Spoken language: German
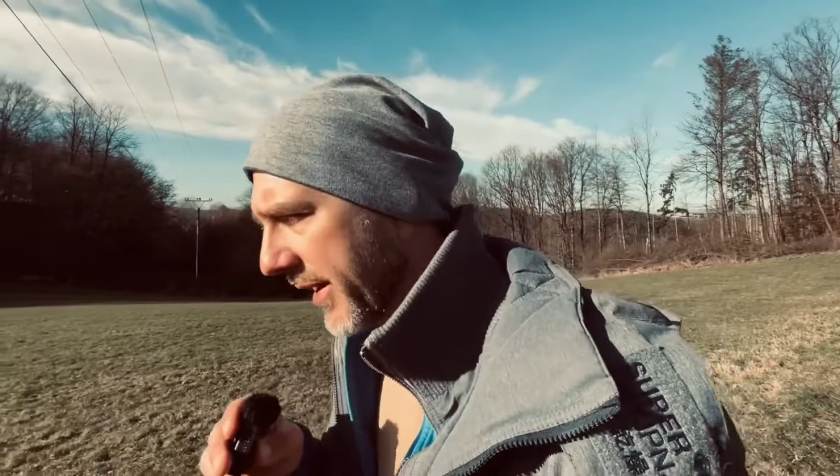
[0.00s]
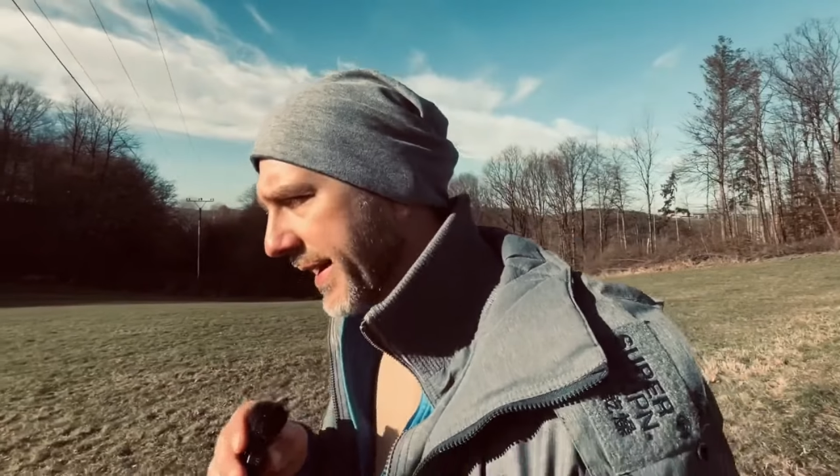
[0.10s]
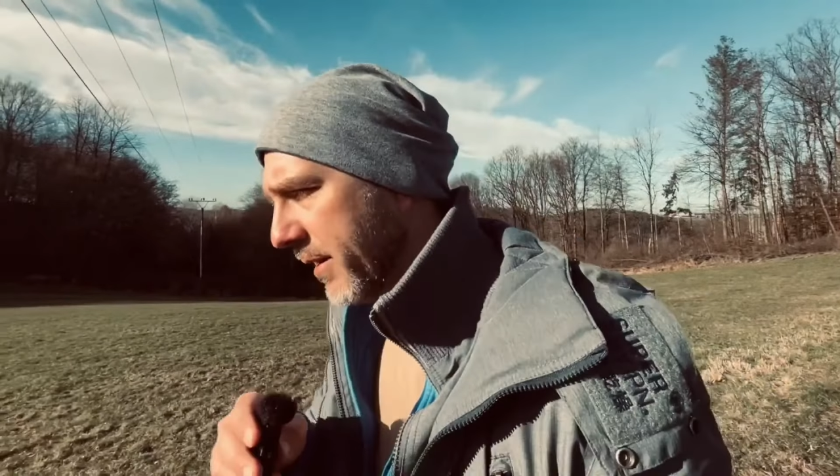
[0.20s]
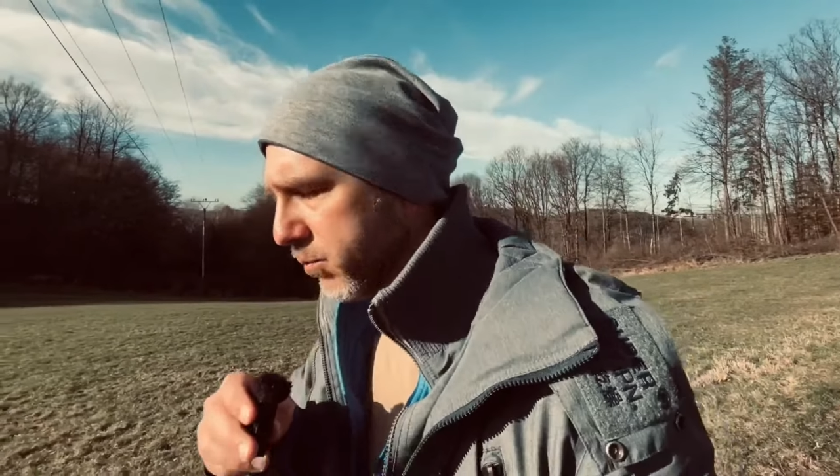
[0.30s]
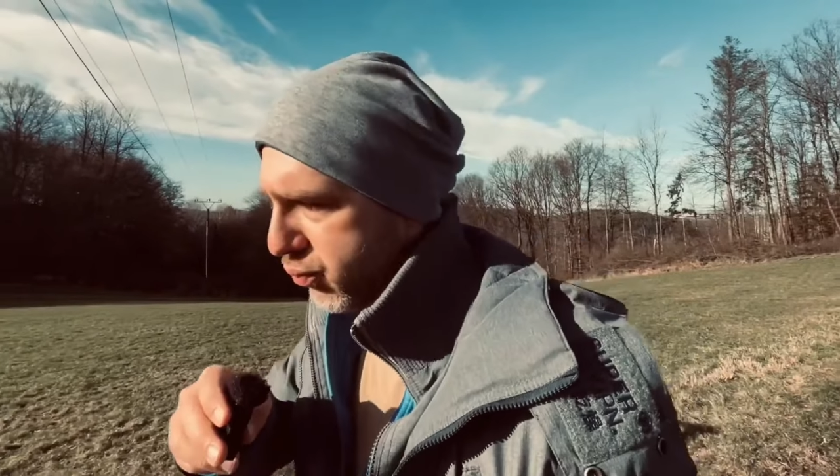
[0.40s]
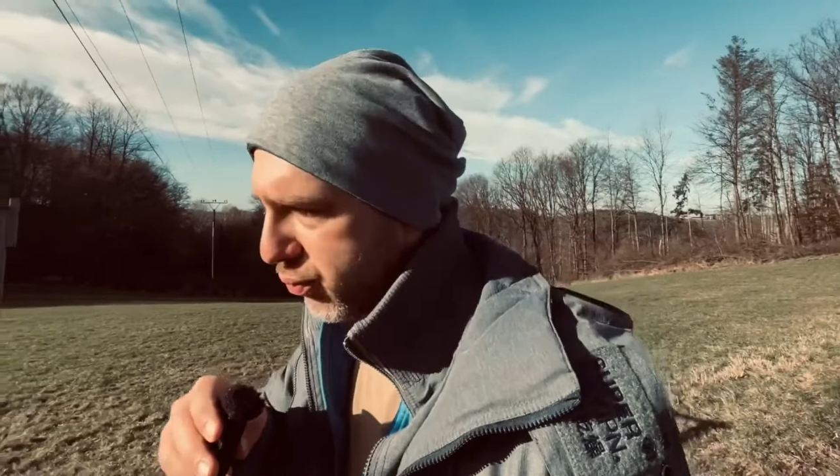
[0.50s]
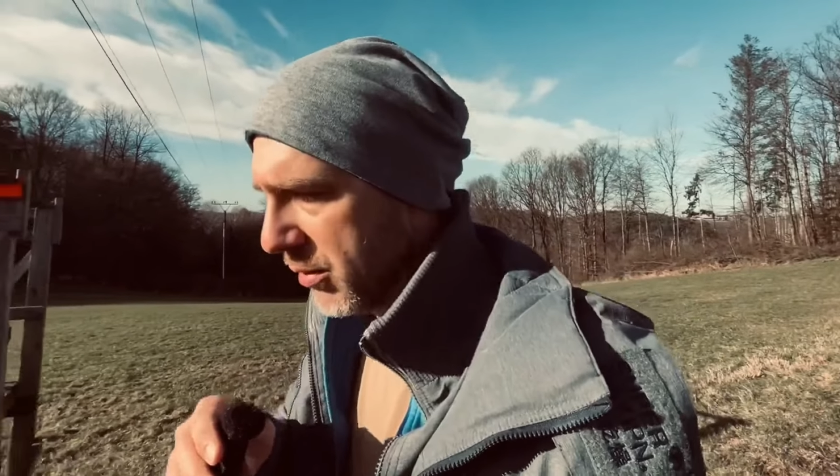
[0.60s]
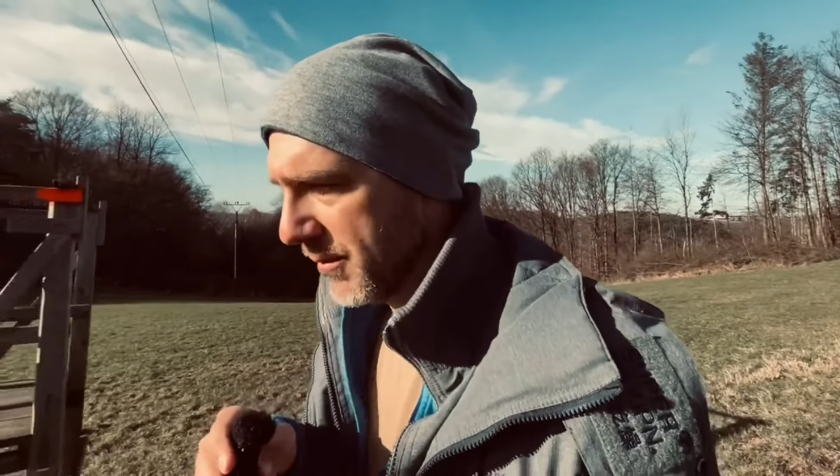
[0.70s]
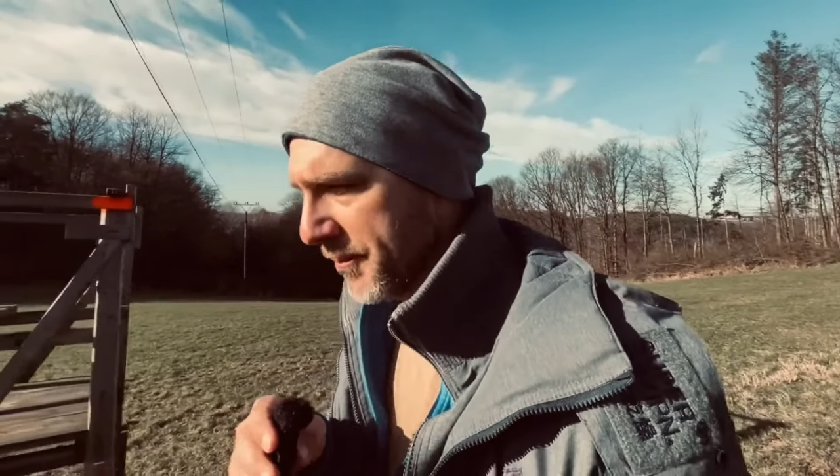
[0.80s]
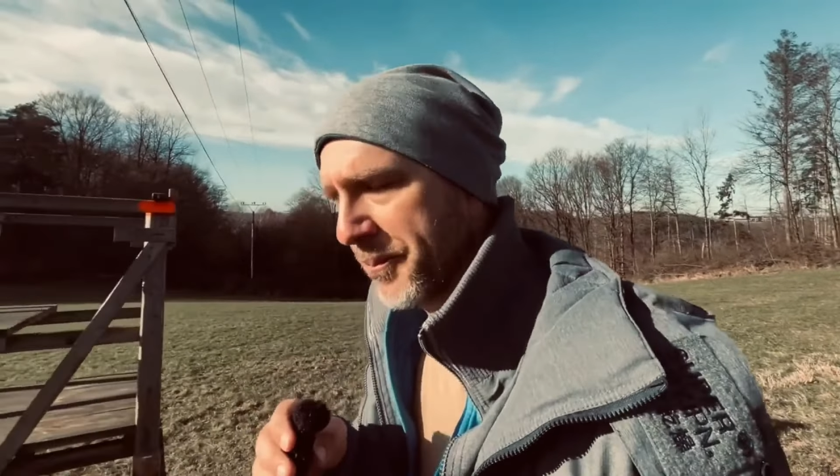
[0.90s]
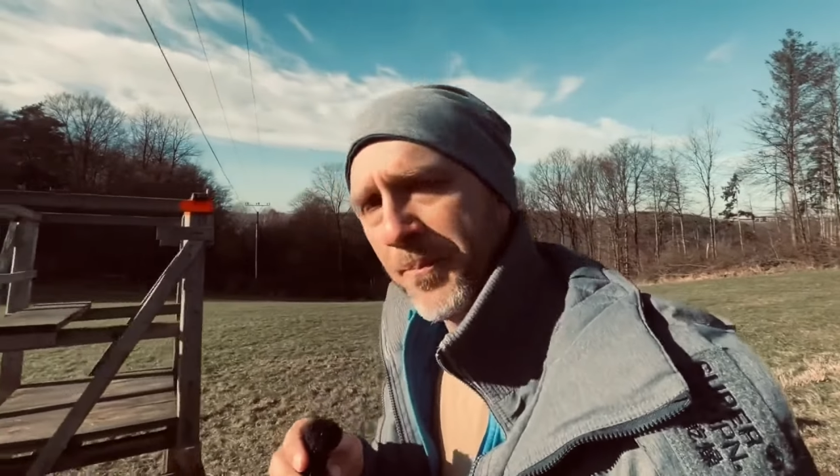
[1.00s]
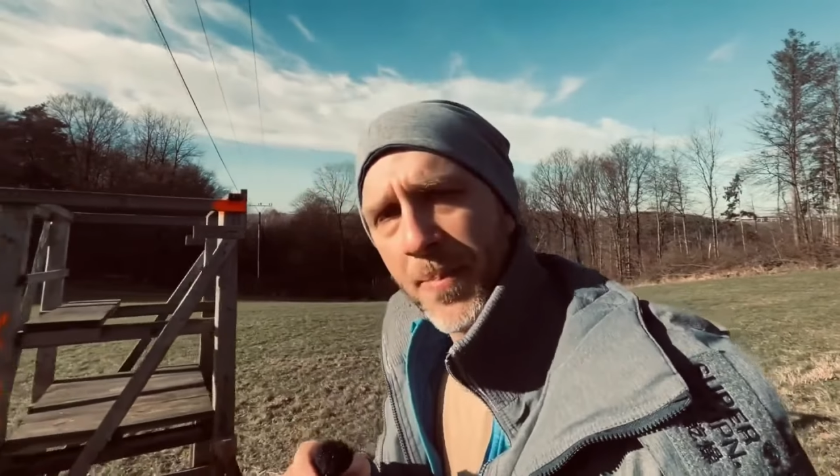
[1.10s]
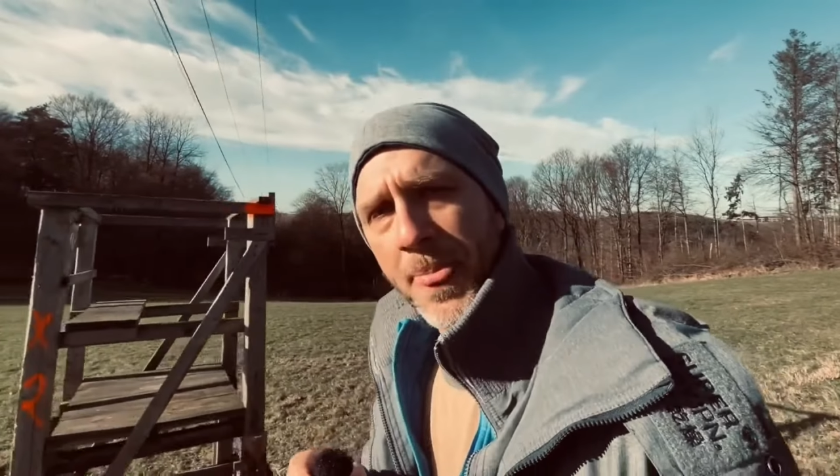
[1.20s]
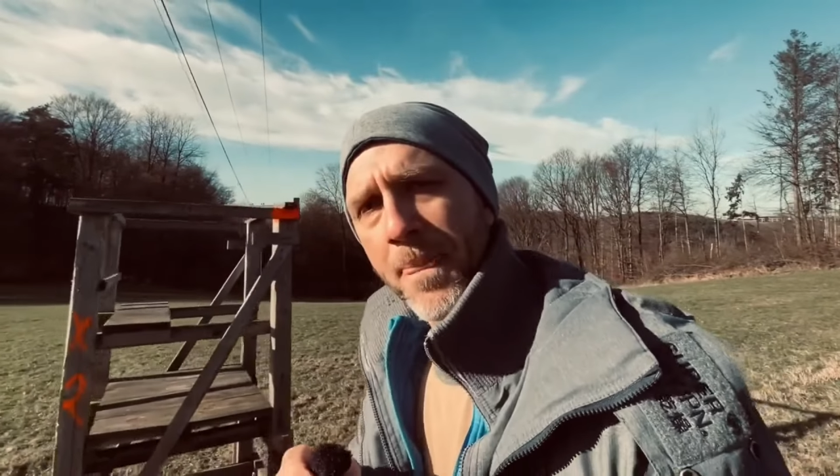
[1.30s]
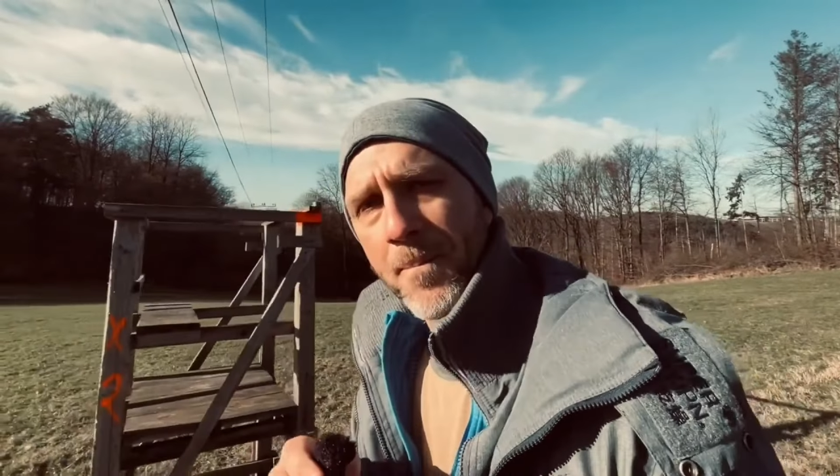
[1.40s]
weil pff,
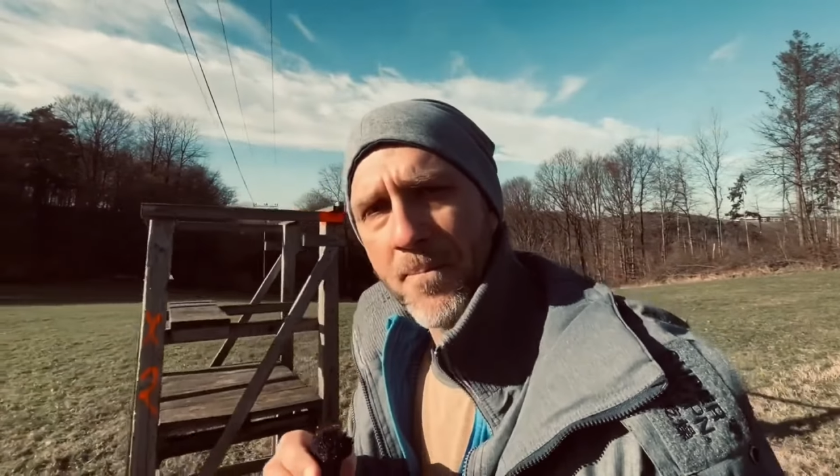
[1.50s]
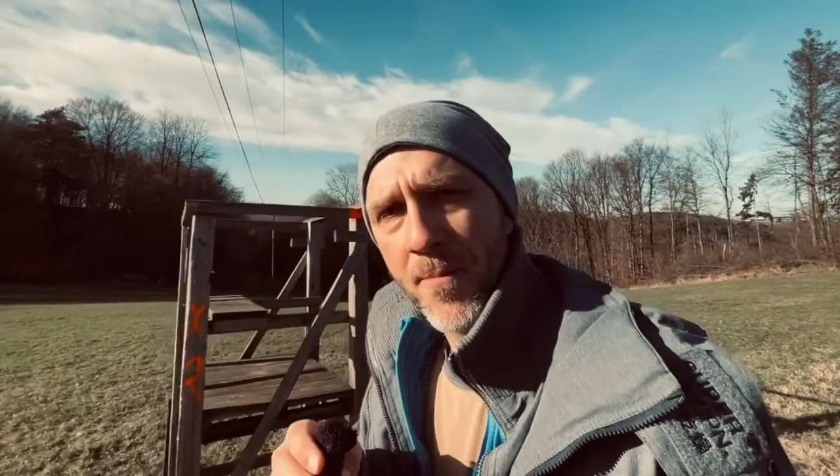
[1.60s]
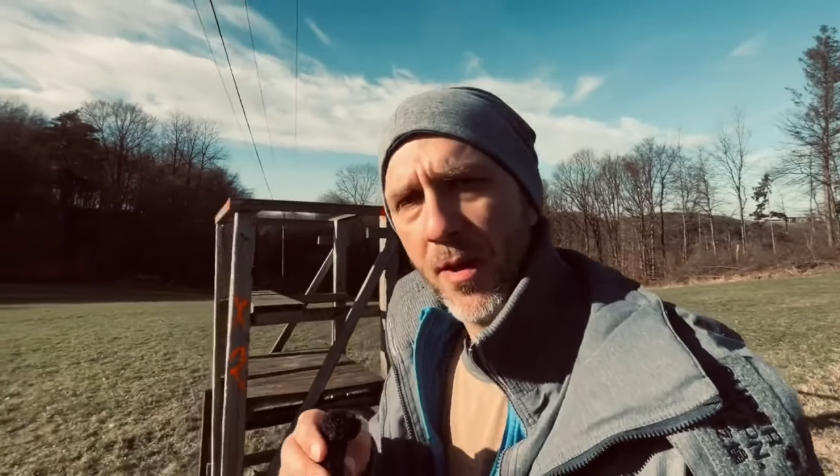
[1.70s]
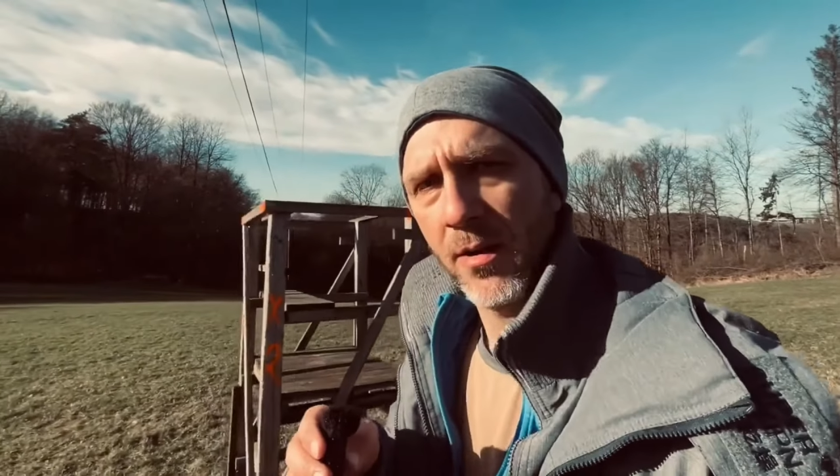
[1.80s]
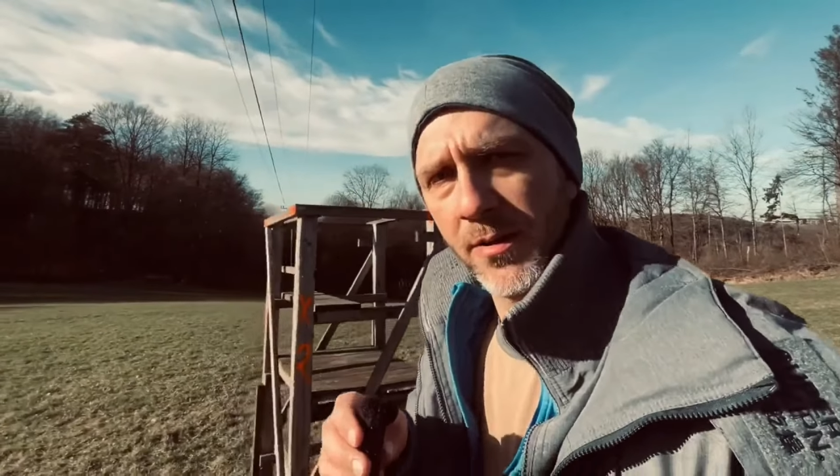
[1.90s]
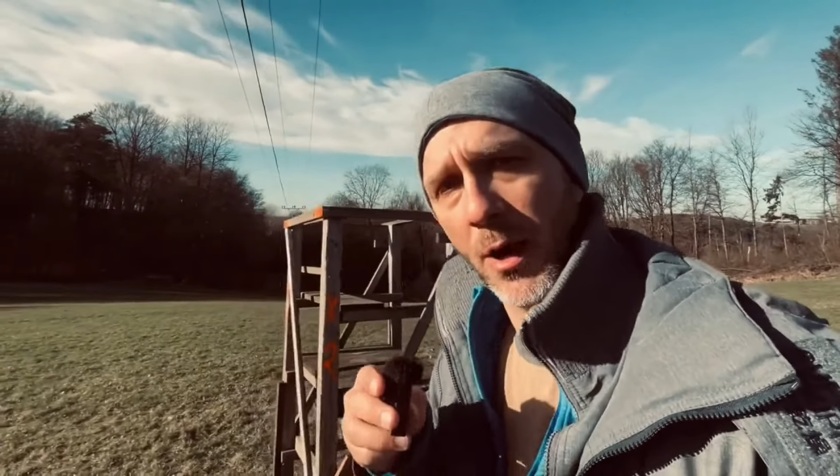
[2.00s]
ja,